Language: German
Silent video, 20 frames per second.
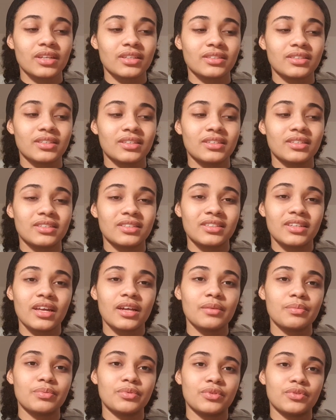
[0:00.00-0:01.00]
hat sich
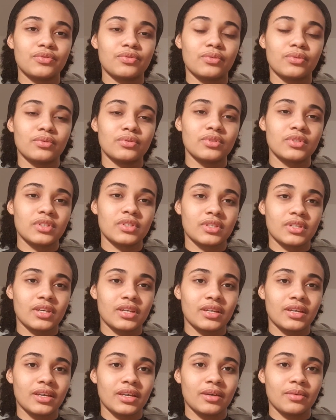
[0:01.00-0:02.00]
selbst für uns
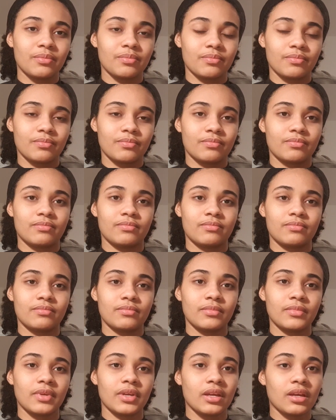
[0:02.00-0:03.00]
gegeben.
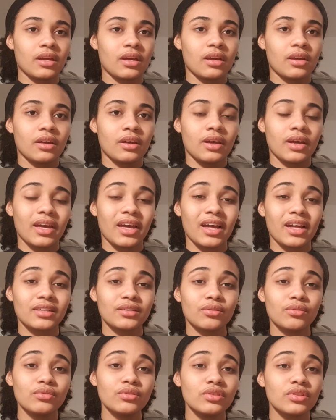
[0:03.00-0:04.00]
Er
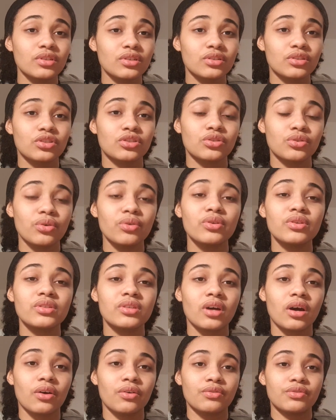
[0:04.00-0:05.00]
hat unsere
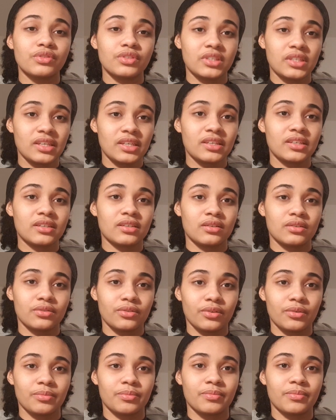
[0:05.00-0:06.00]
Schuld auf sich
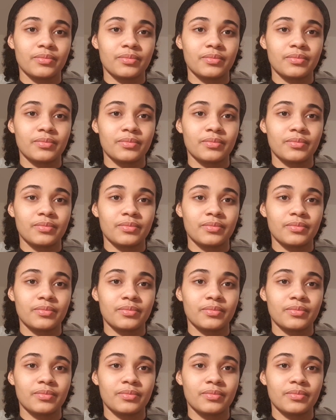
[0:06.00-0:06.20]
genommen.